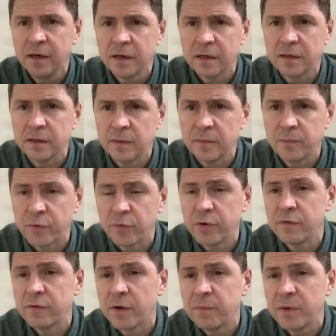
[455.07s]
к
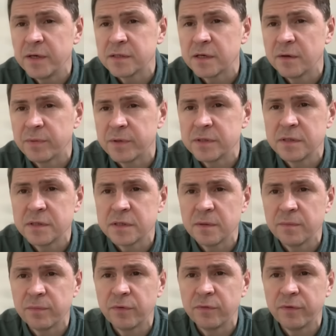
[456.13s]
проевропейскому европейской позиции
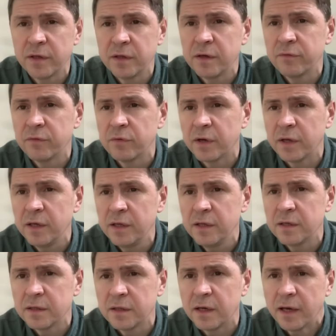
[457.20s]
по войне в
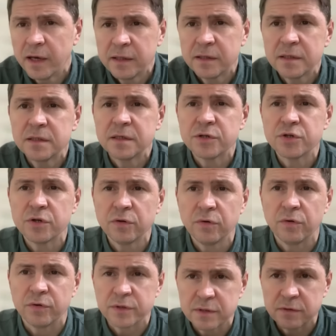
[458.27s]
Украине, да, это
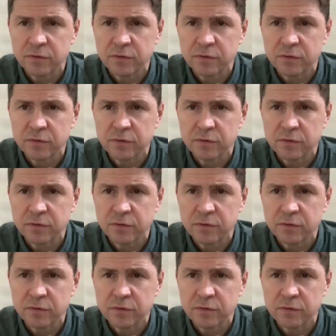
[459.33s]
тяжело.